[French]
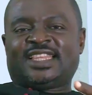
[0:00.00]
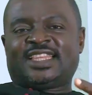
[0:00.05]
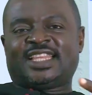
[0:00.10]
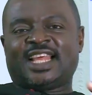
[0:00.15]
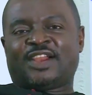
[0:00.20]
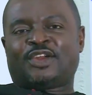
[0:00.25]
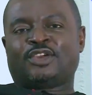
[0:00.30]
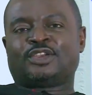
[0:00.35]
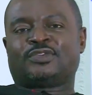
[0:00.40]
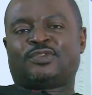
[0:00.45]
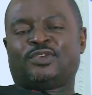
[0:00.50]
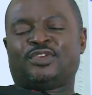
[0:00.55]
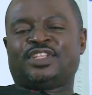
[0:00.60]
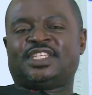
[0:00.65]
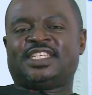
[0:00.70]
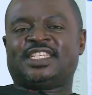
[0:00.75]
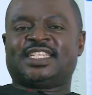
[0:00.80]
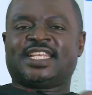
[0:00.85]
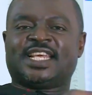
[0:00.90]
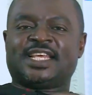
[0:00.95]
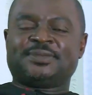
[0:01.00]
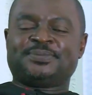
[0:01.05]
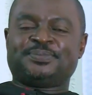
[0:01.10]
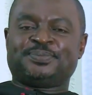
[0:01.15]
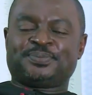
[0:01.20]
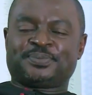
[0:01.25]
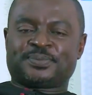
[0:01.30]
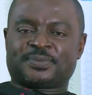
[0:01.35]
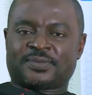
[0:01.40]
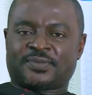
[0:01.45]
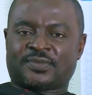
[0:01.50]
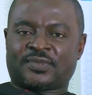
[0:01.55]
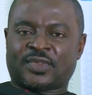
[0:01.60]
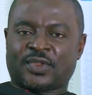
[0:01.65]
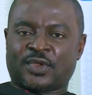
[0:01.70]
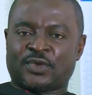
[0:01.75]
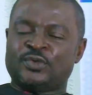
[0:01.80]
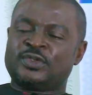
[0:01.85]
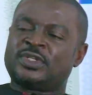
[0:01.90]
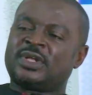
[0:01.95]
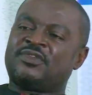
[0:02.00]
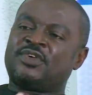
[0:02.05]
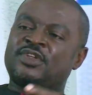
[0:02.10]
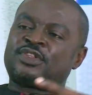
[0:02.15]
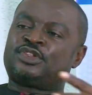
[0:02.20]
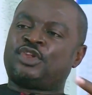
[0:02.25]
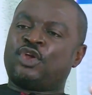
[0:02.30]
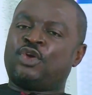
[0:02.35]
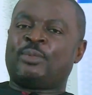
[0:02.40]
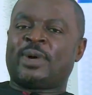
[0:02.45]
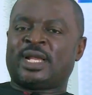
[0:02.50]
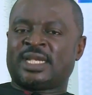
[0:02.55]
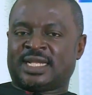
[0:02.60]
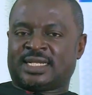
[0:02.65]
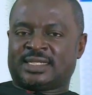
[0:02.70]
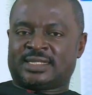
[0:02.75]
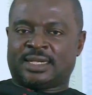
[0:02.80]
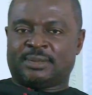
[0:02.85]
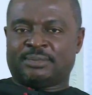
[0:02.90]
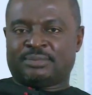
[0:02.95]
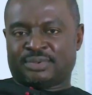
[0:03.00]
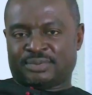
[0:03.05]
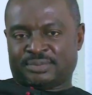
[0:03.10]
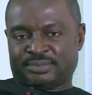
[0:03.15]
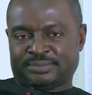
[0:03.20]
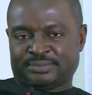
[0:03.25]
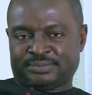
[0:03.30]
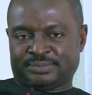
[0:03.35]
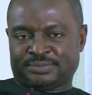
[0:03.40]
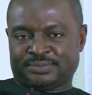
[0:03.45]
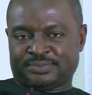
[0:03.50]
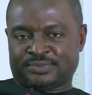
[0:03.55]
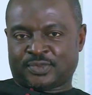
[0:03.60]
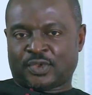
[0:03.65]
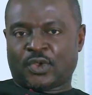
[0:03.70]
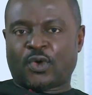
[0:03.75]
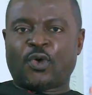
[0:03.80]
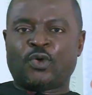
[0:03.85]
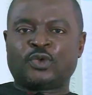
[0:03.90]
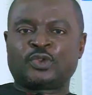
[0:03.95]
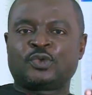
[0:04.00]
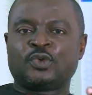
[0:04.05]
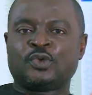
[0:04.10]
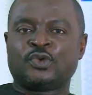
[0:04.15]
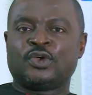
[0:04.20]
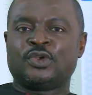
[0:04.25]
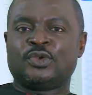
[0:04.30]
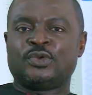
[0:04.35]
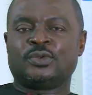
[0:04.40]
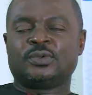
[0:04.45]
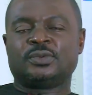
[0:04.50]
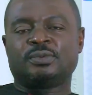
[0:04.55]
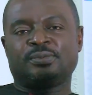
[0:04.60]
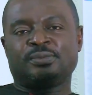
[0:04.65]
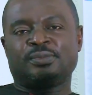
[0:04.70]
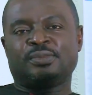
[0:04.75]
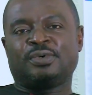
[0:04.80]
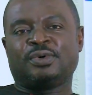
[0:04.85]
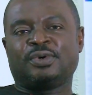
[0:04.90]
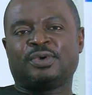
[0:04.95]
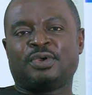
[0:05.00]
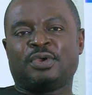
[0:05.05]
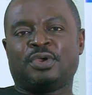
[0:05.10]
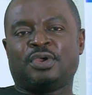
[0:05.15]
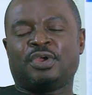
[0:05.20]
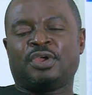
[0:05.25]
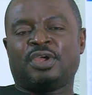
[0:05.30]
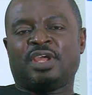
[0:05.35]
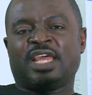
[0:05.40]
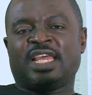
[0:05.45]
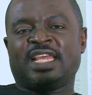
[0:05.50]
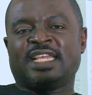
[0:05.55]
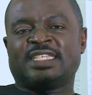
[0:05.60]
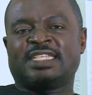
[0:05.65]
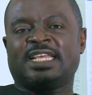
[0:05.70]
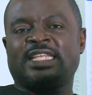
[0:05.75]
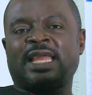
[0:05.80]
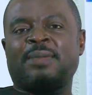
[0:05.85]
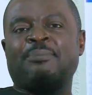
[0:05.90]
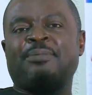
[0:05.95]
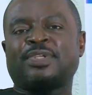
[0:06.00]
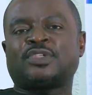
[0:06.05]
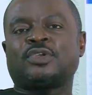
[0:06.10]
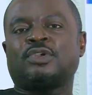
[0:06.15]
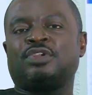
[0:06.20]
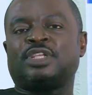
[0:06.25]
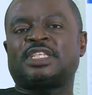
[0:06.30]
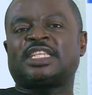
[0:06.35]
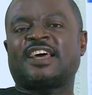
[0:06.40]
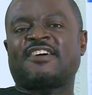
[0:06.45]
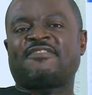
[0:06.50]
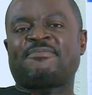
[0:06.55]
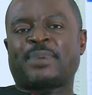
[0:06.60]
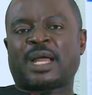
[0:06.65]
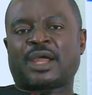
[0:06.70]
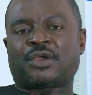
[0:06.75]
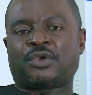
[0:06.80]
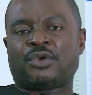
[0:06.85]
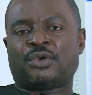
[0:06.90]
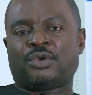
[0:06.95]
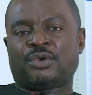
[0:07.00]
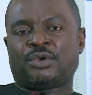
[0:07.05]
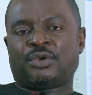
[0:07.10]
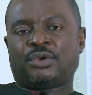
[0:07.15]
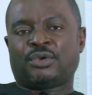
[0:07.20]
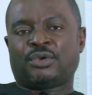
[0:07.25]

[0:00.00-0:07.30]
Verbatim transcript: Tel que je vous le disais, nous avons tellement d'exemples. Autour de nous, certaines personnes ne savent pas que